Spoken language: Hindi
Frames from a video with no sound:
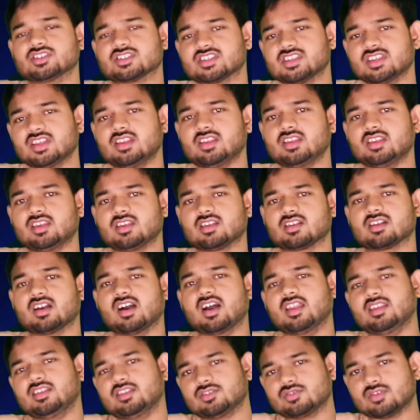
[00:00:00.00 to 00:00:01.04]
इसीलिए
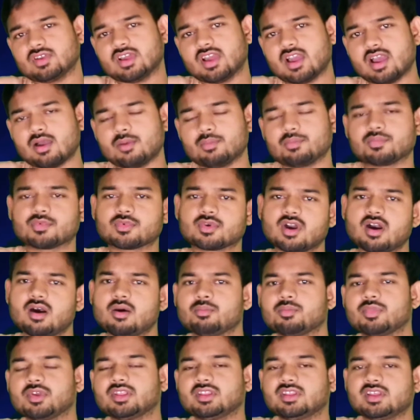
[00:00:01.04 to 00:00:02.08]
खाली जो है आप
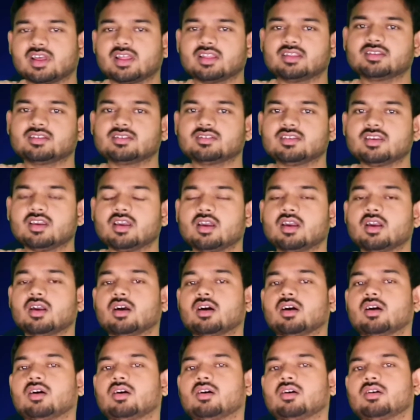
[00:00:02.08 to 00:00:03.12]
काम पे ध्यान दीजिए
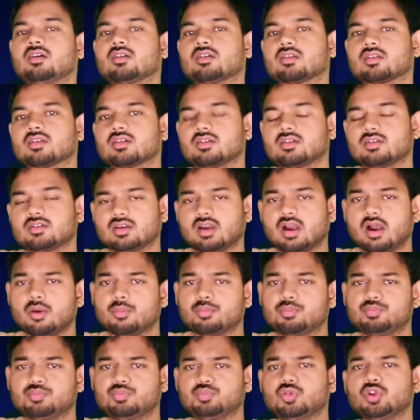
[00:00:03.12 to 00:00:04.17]
और
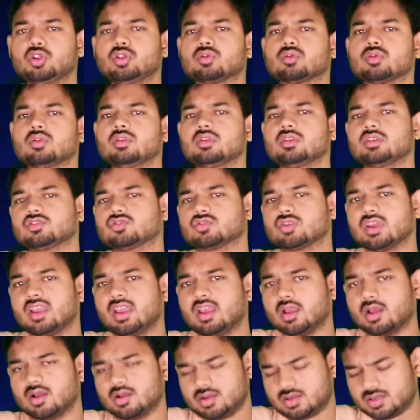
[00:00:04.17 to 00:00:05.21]
अब बिल्कुल जो
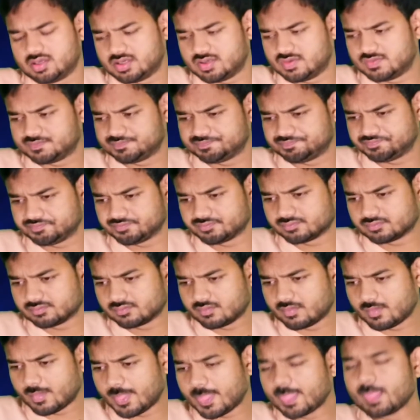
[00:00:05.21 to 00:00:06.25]
है
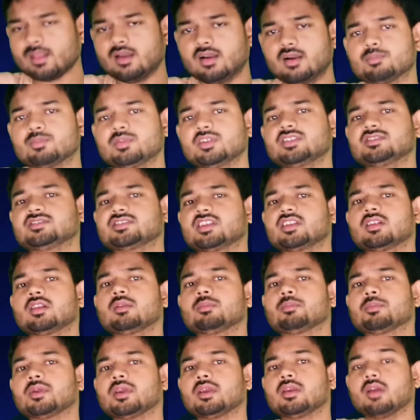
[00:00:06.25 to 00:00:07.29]
अपने
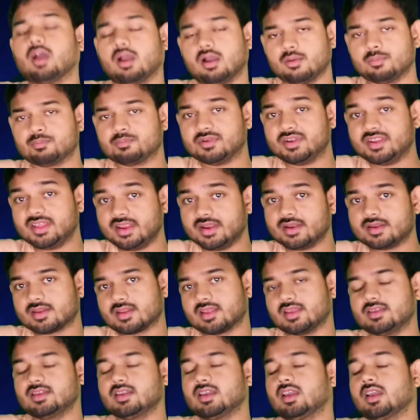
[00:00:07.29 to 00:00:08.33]
चैनल पे अपडेट
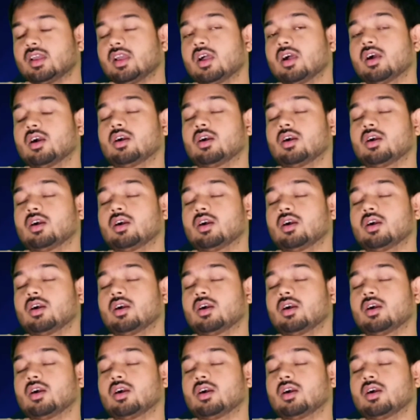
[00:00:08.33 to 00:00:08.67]
रहिए